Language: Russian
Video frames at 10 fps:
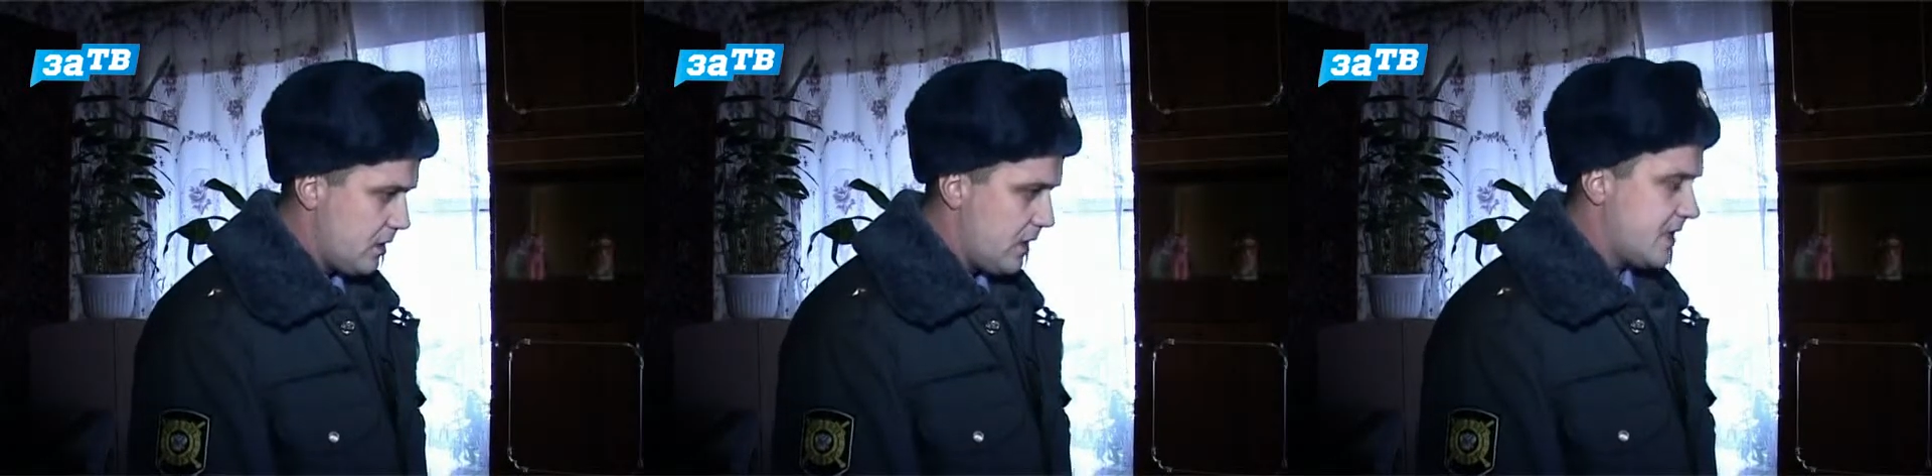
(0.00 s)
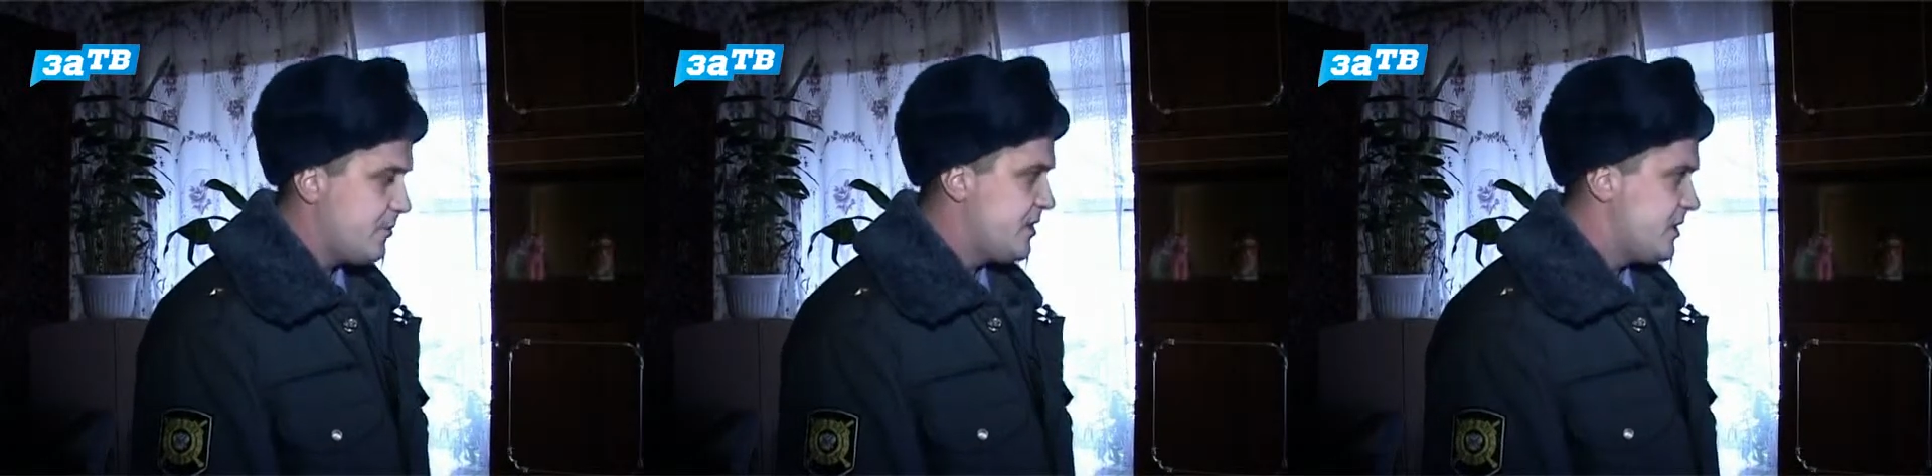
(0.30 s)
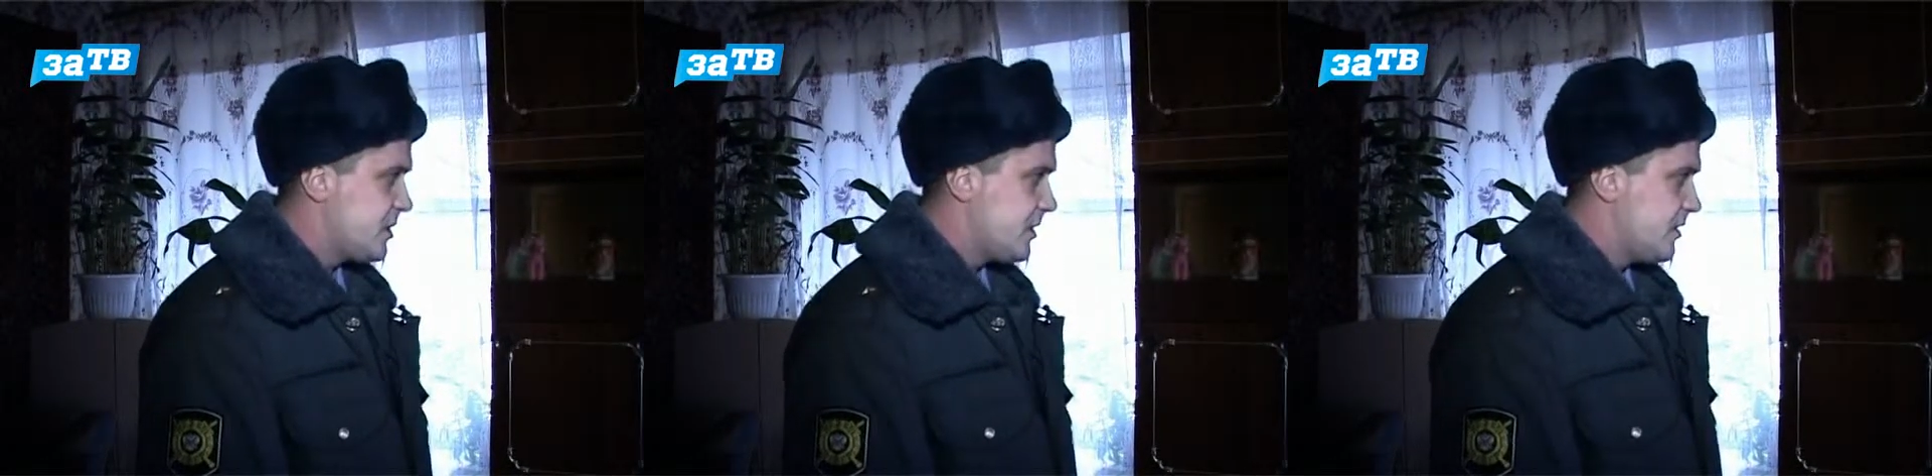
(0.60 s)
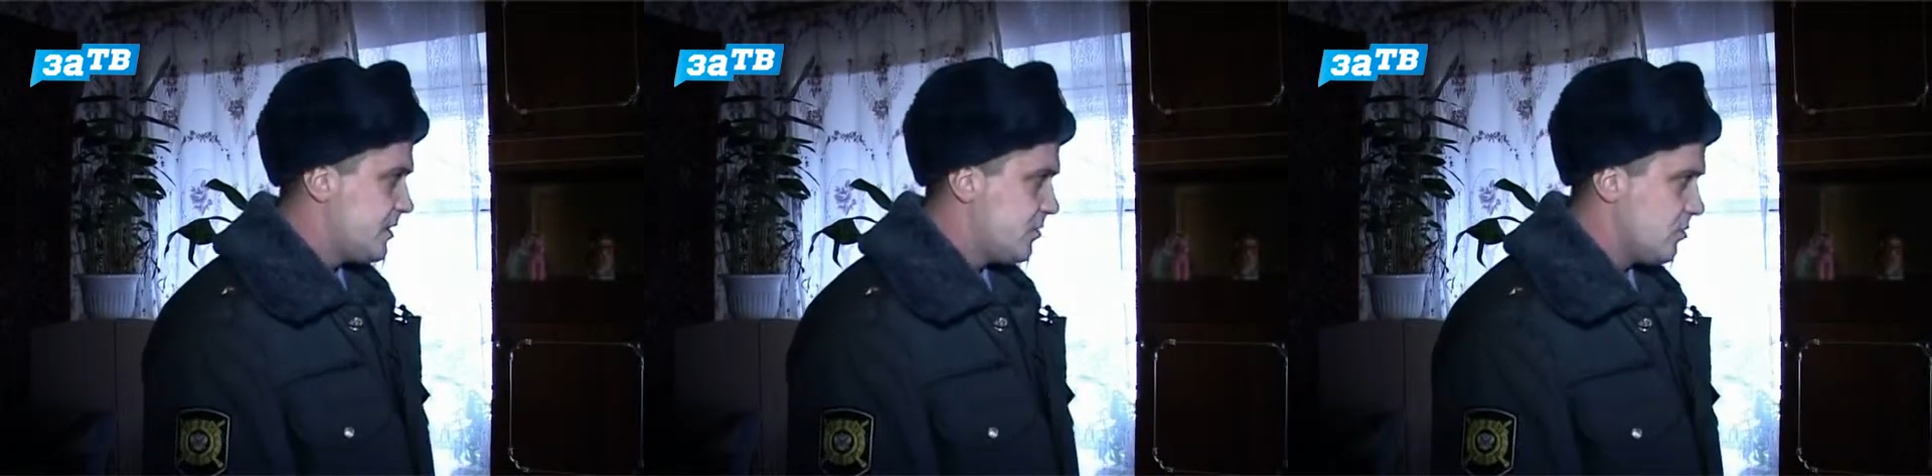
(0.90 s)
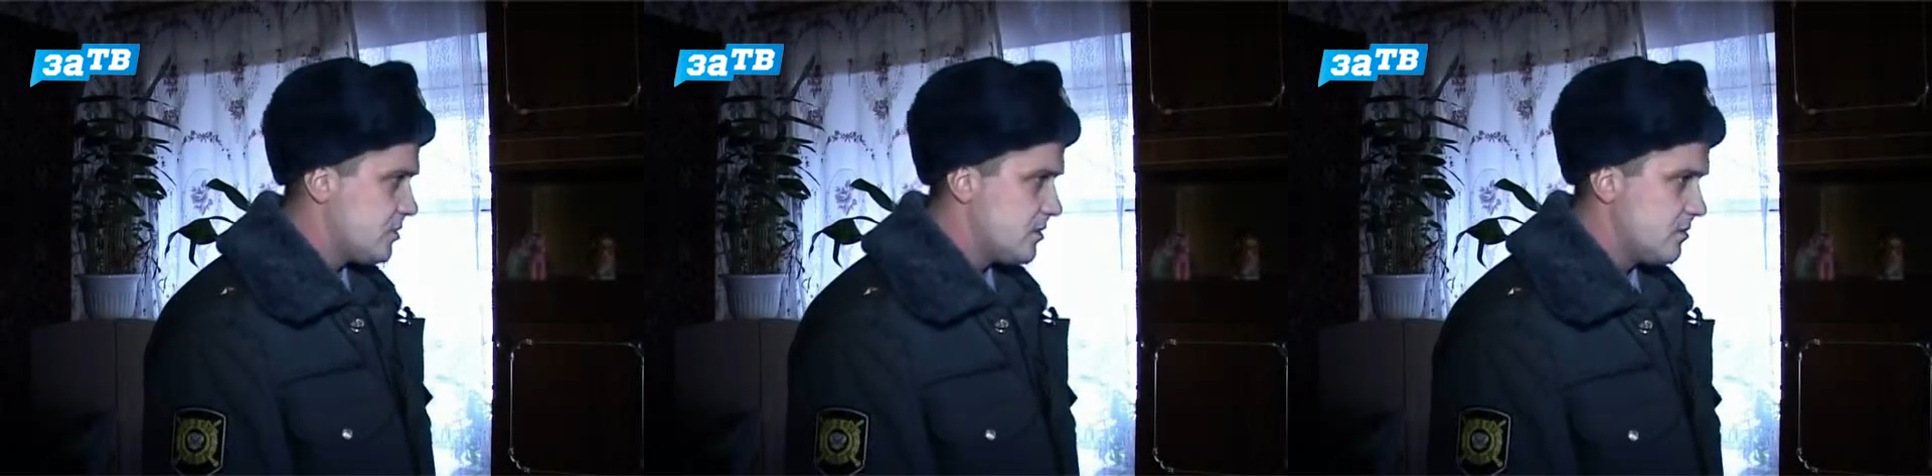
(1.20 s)
А ребятишки где
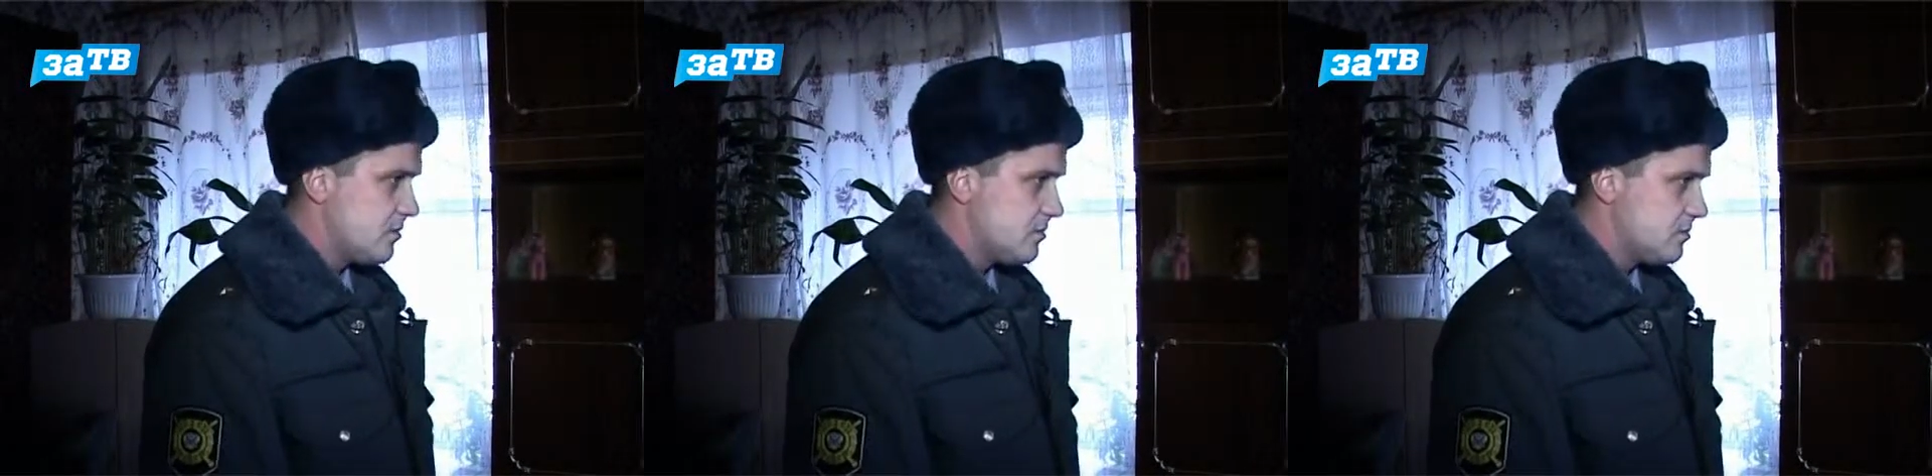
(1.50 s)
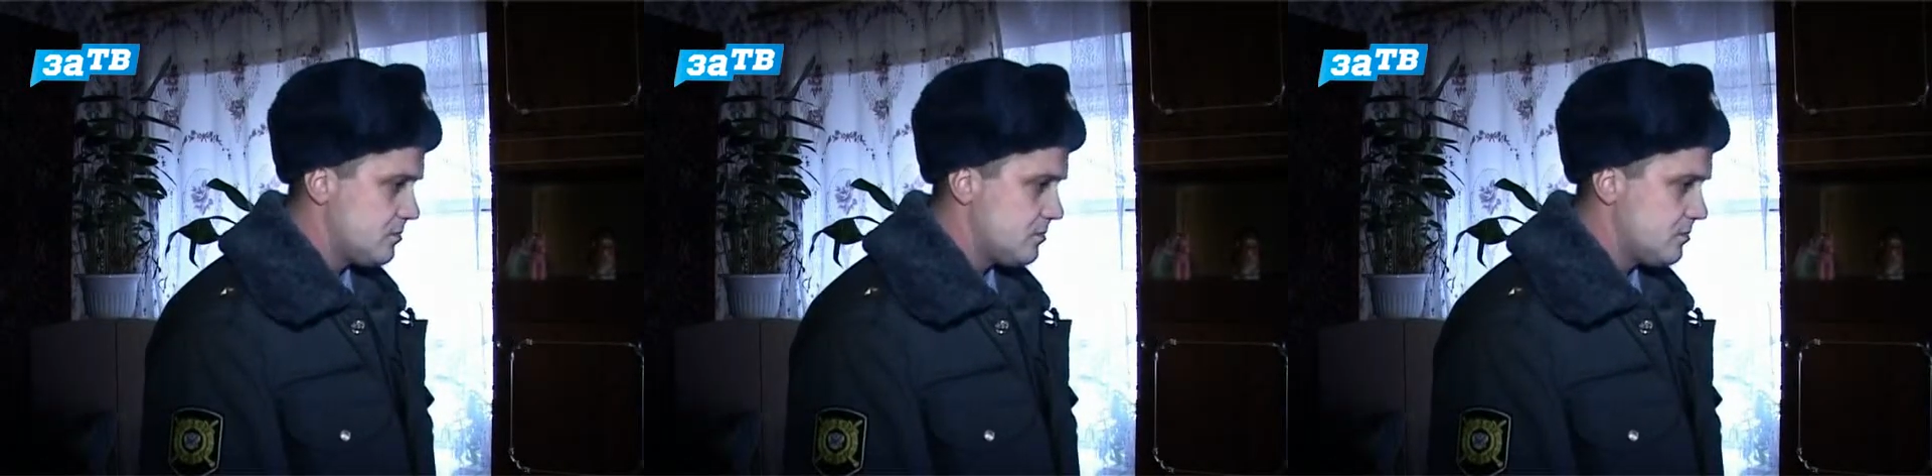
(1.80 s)
находятся? В